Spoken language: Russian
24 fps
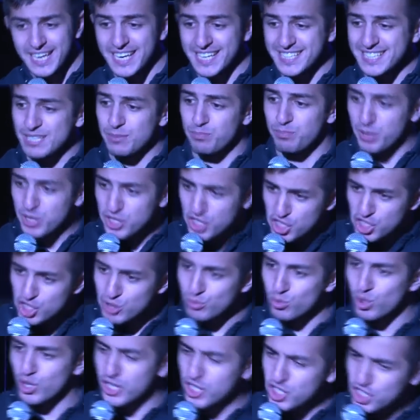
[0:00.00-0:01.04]
если пишешь
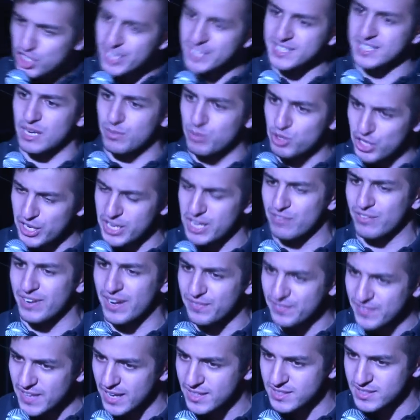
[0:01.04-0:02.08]
ему личное сообщение
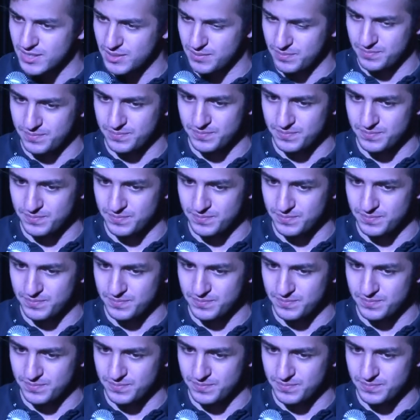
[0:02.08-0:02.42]
ВКонтакте.